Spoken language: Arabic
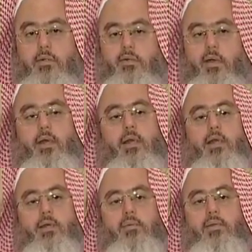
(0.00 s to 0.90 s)
هل
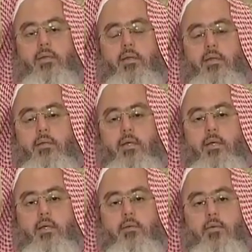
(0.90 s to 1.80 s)
يليق مثلا يأتي
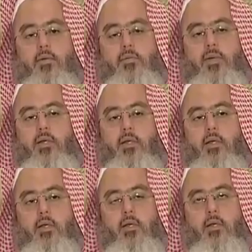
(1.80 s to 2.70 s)
خطبة